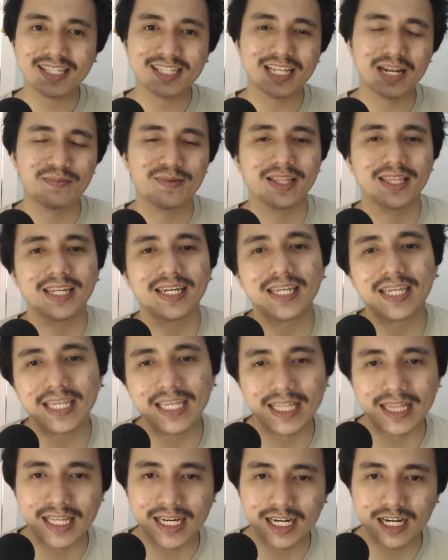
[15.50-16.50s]
selamat datang di
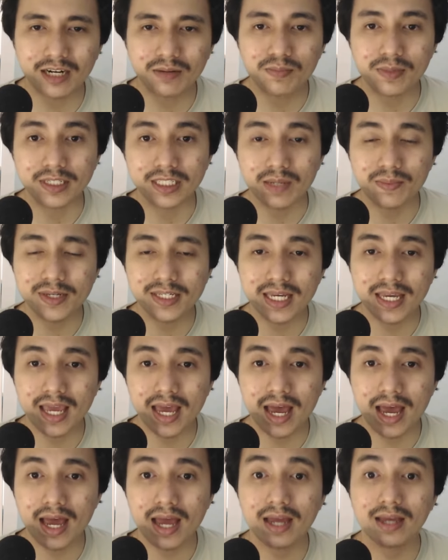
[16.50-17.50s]
Killer bersama
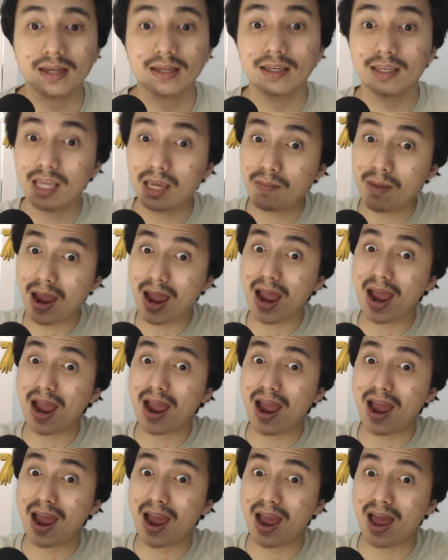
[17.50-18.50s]
saya
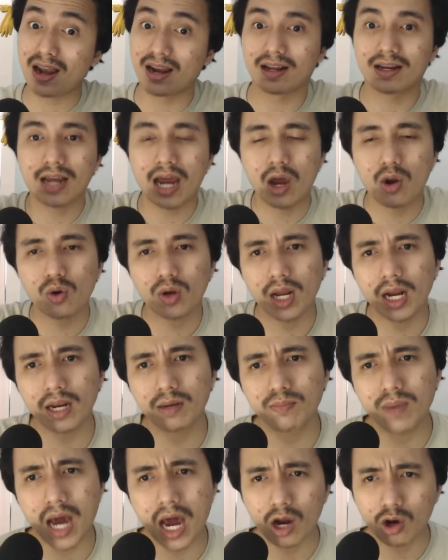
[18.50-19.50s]
Kemal. Kalau
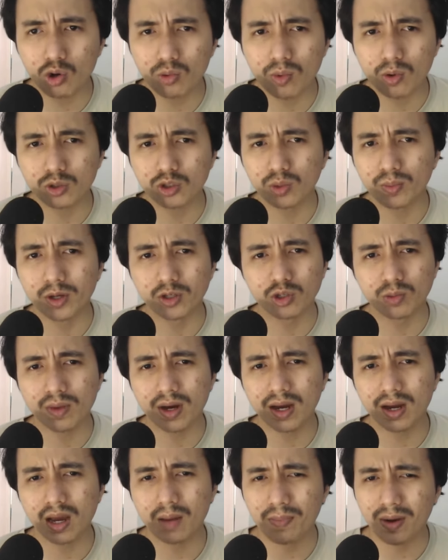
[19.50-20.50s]
kalian baru mau
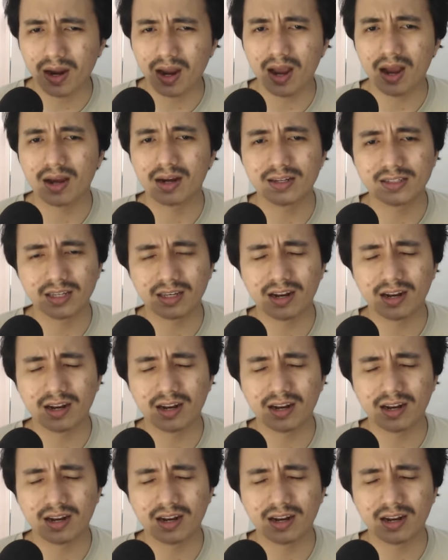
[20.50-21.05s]
coba-coba apakah ngedesain